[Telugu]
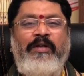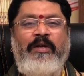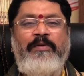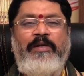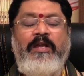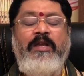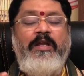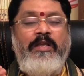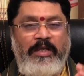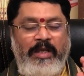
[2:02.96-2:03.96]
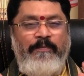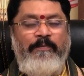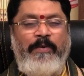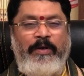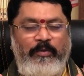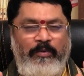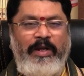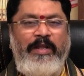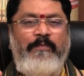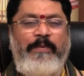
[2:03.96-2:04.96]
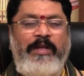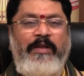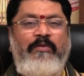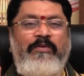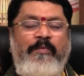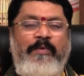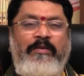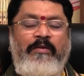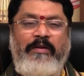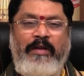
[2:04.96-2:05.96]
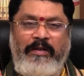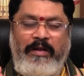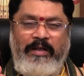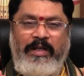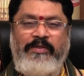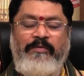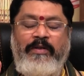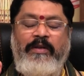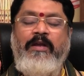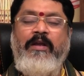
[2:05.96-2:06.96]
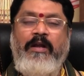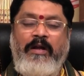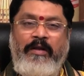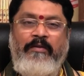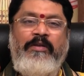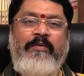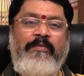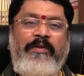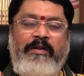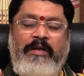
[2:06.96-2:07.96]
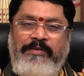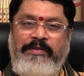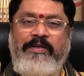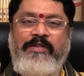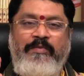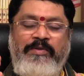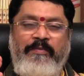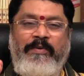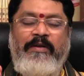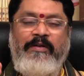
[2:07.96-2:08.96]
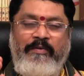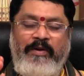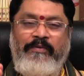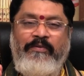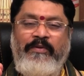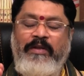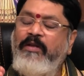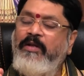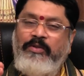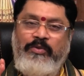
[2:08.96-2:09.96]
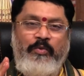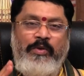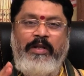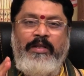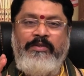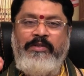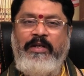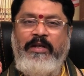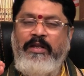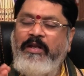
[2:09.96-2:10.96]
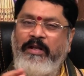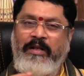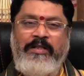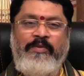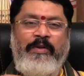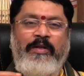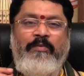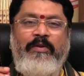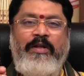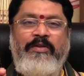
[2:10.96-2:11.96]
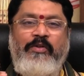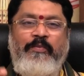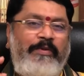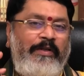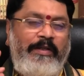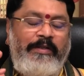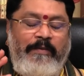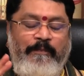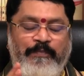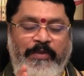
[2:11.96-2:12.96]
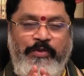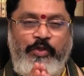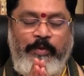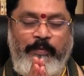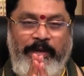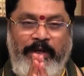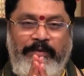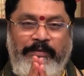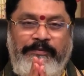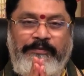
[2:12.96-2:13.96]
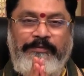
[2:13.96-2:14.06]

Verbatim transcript: ఉంటుంది కాబట్టి ఈ పర్టికులర్ పదిహేను రోజులు మాత్రం కర్కాటక రాశి వారికి ఆరోగ్యం మీదే కాన్సన్ట్రేట్ చేయమని చెప్పడానికి అవకాశం ఉంది సో సూర్యాదం చేయండి రాజమార్గంలో రాజ్యం పొందగలుగుతారు శుభం వ్యాధం